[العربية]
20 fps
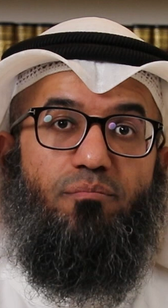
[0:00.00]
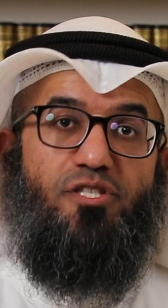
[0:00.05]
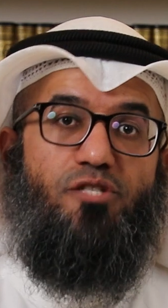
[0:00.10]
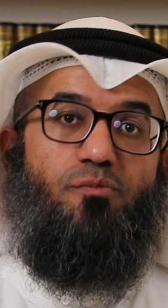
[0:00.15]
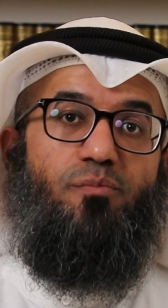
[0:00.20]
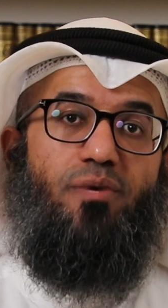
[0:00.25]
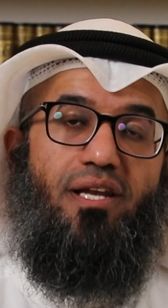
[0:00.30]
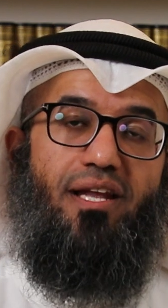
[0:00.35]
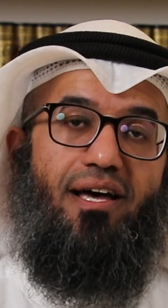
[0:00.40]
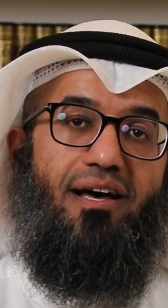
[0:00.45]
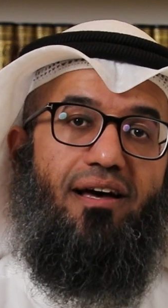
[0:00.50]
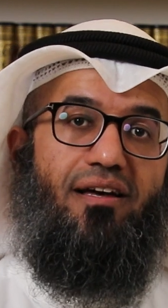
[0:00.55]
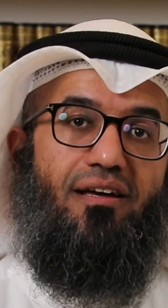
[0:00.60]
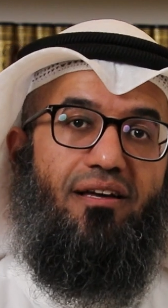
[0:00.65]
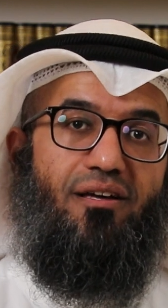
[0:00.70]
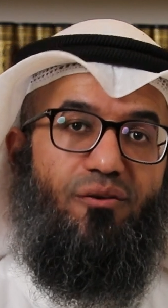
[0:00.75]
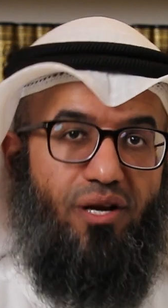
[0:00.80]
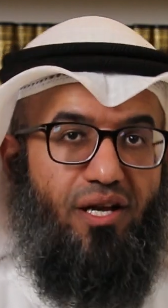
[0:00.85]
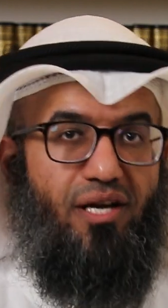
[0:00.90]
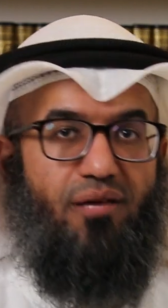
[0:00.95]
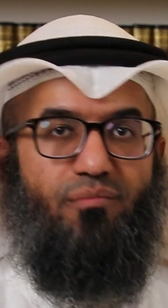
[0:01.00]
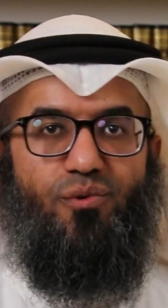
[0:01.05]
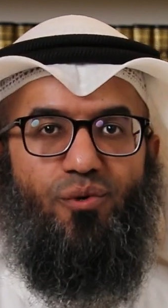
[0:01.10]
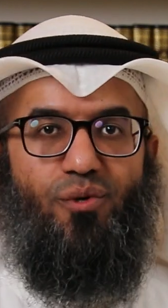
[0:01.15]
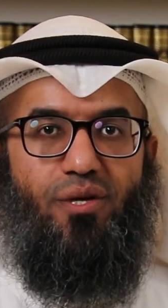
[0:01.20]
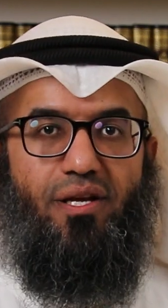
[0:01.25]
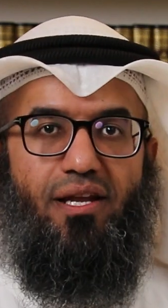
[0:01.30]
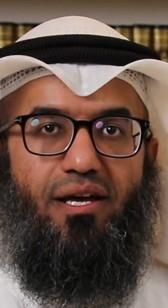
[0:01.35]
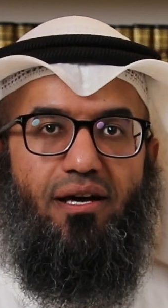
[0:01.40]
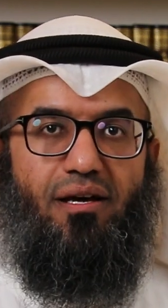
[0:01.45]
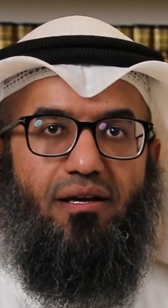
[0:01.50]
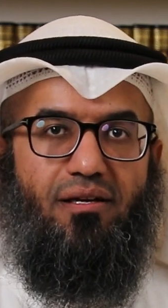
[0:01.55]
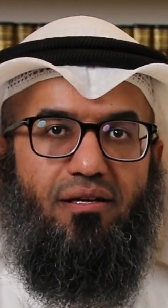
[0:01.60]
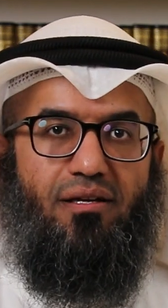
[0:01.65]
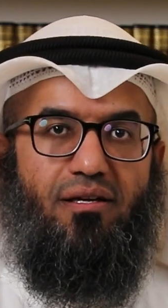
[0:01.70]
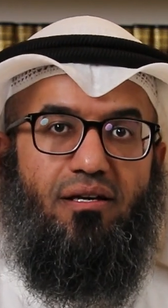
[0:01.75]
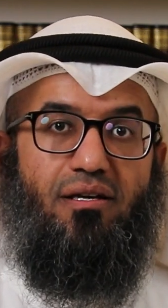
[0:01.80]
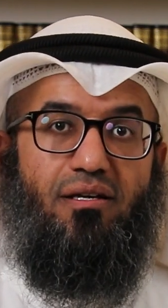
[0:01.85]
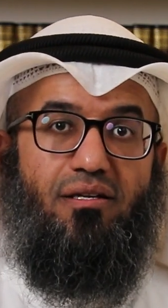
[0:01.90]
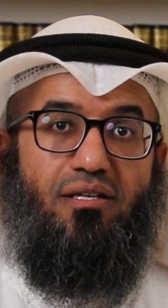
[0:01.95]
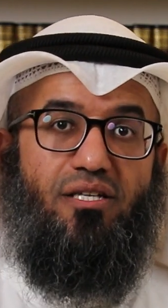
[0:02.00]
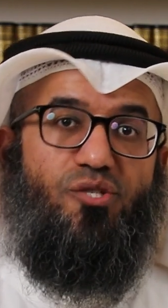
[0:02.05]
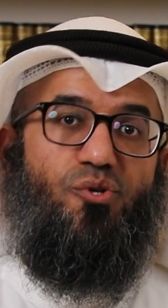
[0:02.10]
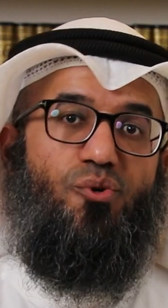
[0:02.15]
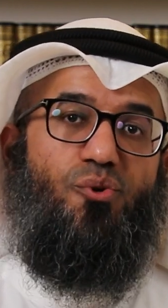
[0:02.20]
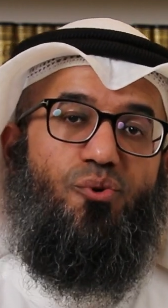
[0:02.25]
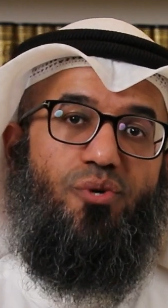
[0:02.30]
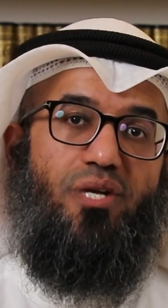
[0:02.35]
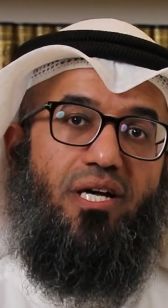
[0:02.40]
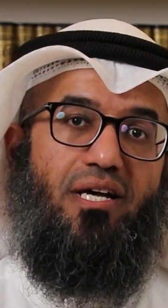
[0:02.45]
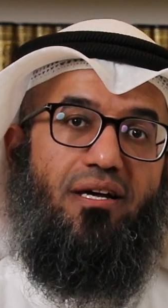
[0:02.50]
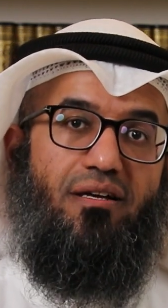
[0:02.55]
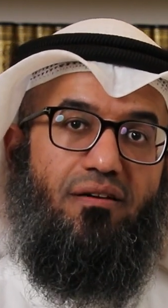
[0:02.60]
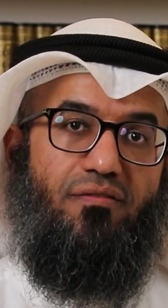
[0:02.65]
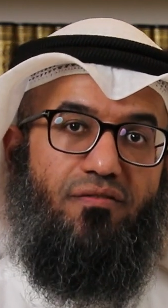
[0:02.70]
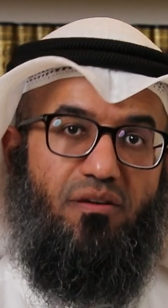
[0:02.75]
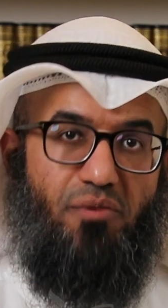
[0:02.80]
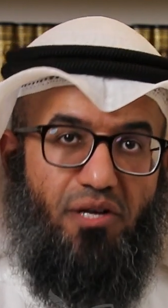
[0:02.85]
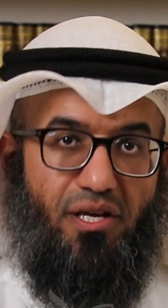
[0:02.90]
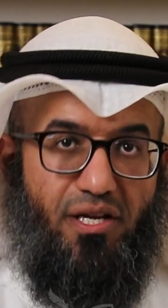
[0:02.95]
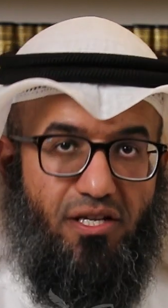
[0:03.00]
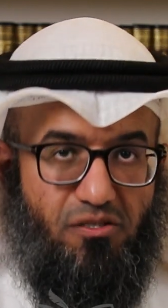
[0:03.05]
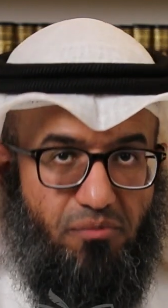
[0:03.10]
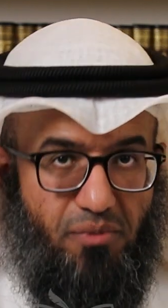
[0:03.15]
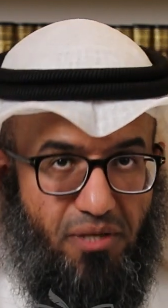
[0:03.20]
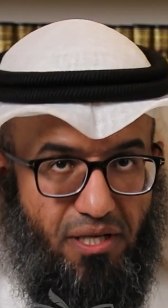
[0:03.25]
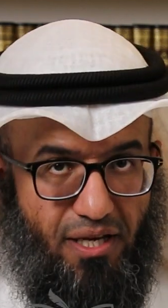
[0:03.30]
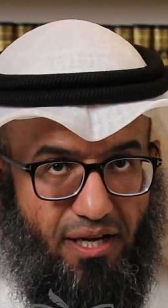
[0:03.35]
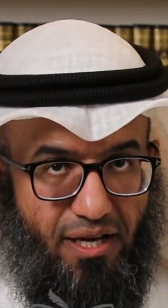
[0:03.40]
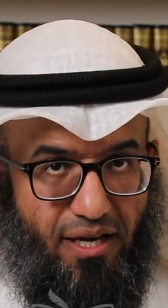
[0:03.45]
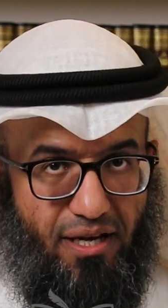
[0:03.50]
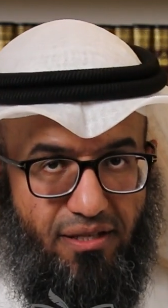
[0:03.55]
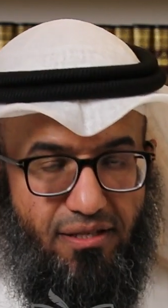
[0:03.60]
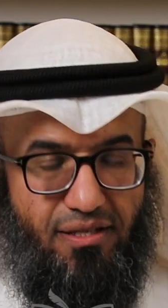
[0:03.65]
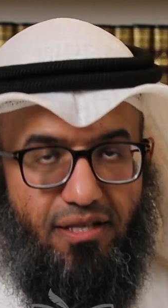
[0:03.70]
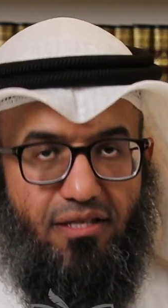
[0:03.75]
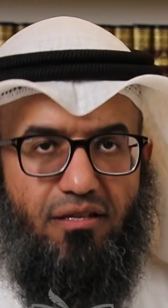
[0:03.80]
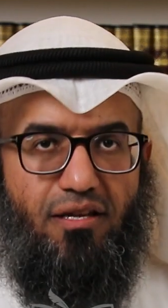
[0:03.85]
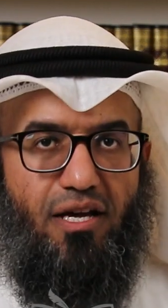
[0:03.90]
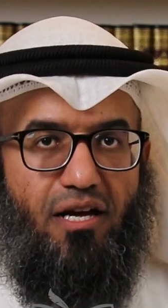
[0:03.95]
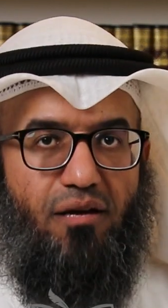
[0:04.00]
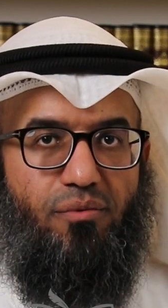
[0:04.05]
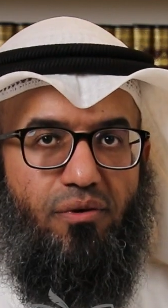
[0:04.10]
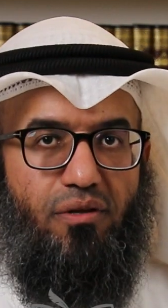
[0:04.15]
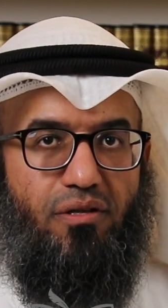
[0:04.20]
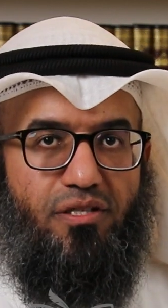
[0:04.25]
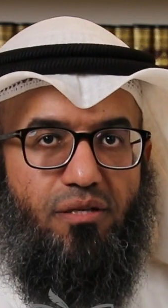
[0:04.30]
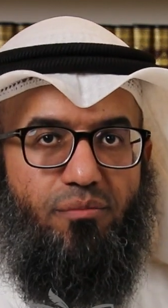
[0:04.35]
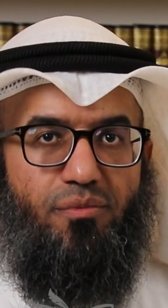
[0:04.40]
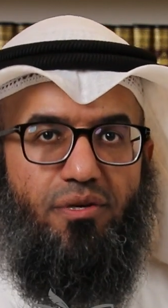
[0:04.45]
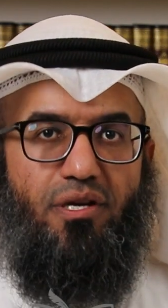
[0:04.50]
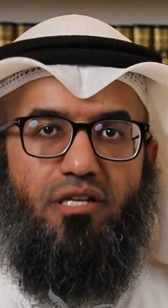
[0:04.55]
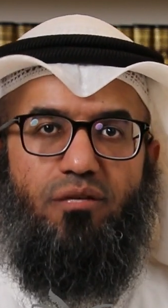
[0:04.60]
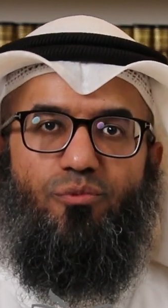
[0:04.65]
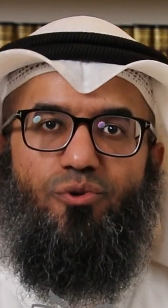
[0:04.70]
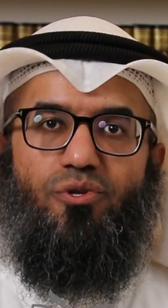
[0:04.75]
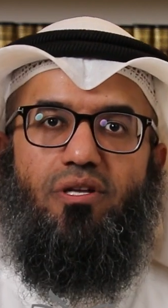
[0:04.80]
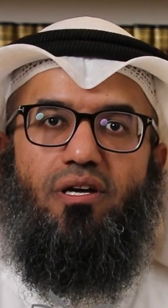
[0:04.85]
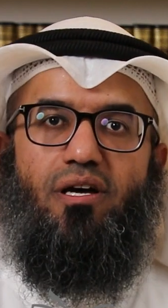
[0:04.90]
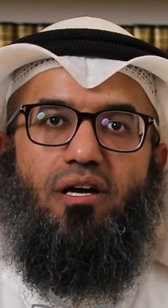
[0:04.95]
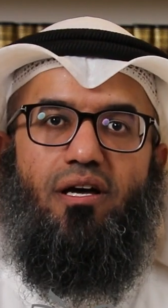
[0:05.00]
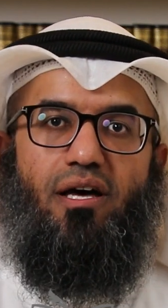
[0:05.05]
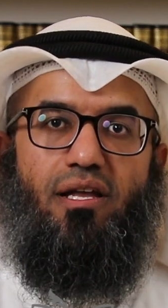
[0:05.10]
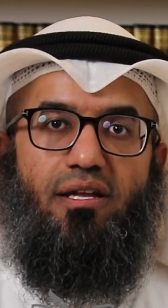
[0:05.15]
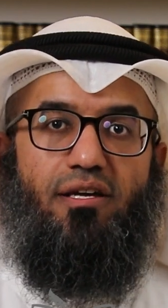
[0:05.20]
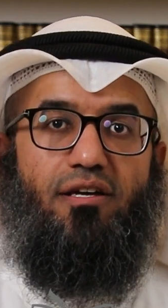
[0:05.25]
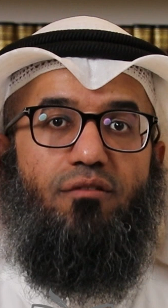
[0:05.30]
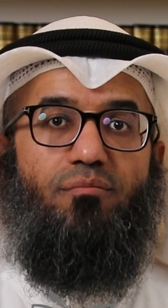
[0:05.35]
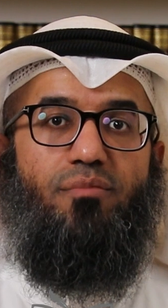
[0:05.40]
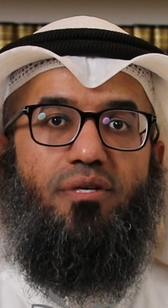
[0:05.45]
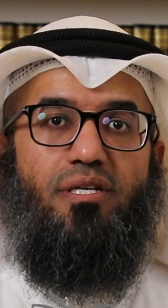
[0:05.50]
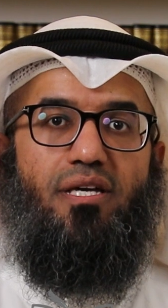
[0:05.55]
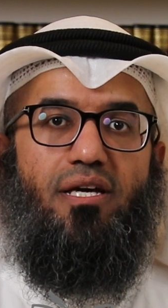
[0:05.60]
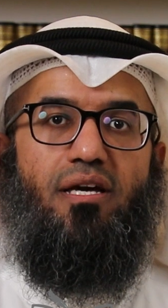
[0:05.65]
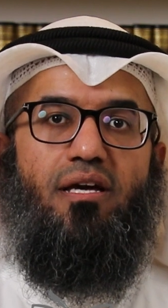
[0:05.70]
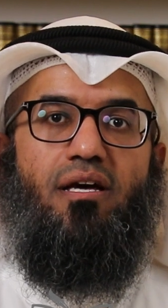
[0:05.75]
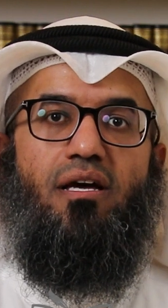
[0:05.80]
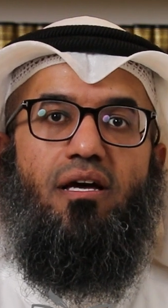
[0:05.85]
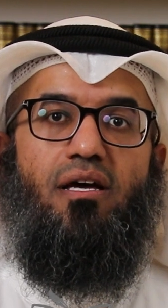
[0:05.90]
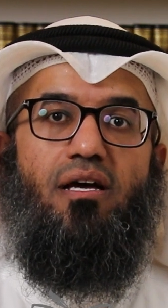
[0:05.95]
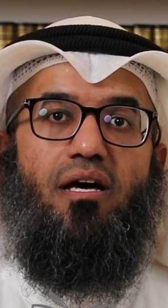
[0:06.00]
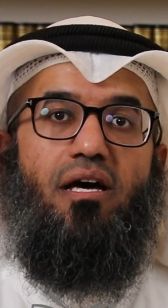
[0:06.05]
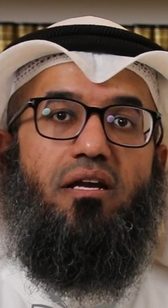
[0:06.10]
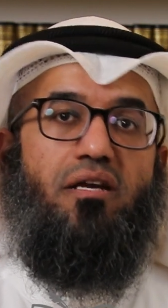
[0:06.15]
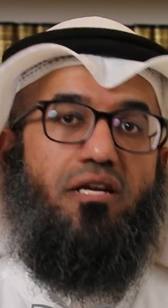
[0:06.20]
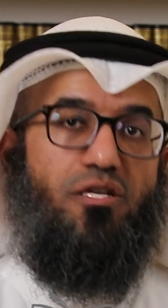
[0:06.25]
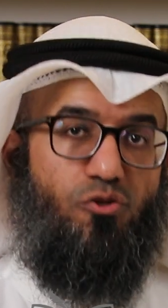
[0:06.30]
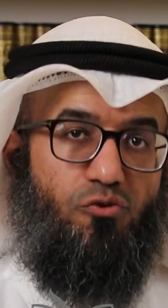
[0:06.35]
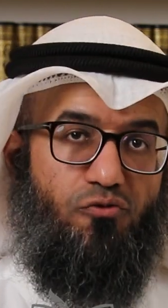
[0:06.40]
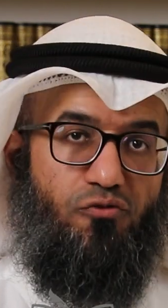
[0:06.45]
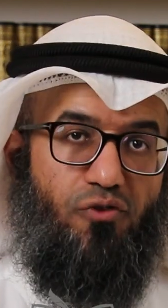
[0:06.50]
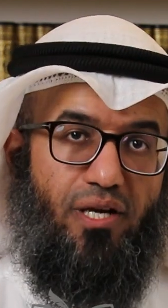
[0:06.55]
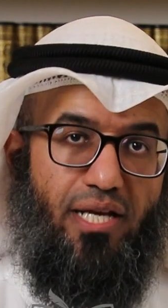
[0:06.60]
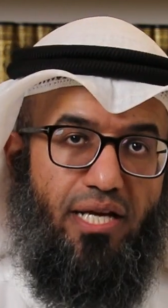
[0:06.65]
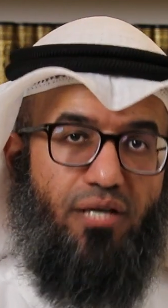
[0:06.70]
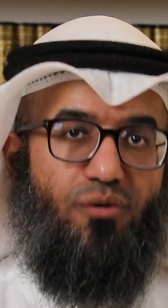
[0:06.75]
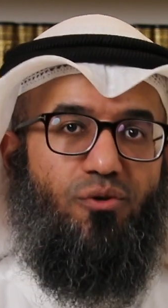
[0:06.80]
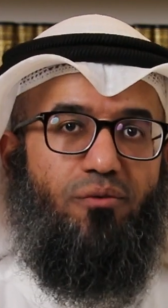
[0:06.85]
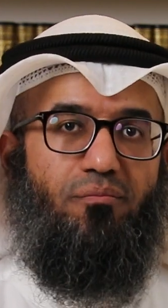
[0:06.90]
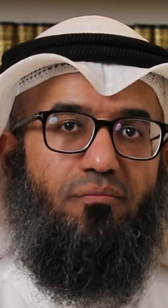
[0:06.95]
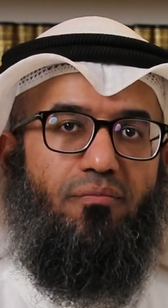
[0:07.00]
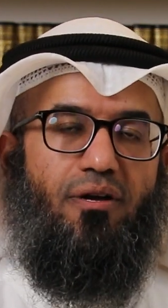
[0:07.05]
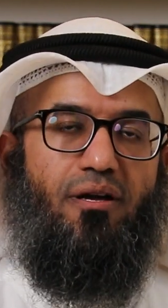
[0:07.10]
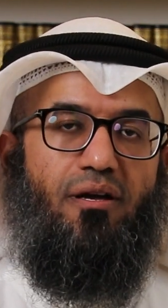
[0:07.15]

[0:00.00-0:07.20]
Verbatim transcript: بسم الله والحمد لله يسرنا في مركز بينات التابع لجمعية مرتقى العلمية أن نزف إليكم